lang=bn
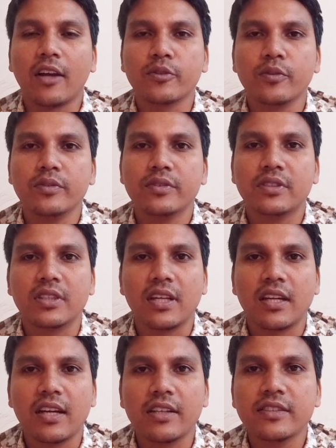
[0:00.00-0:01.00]
আসুন
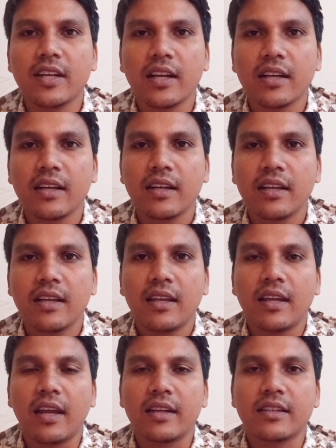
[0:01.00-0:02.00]
জেনে নেওয়া যাক
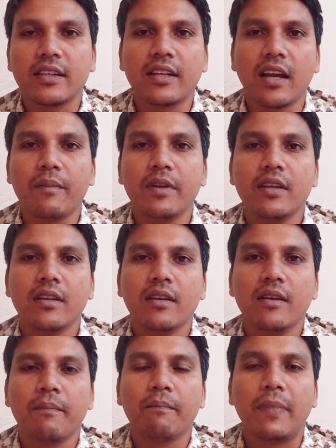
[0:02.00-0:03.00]
একটি গাভী
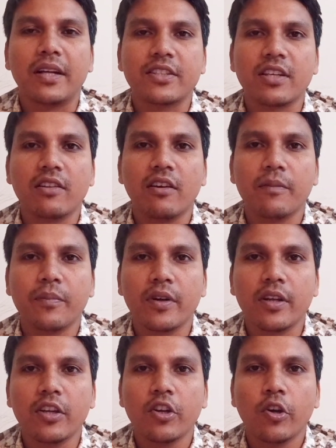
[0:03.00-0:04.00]
বাচ্চা দেওয়ার
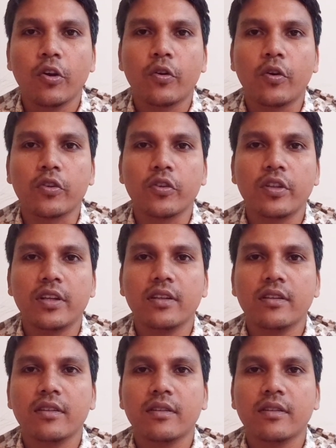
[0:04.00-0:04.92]
পরে কতদিন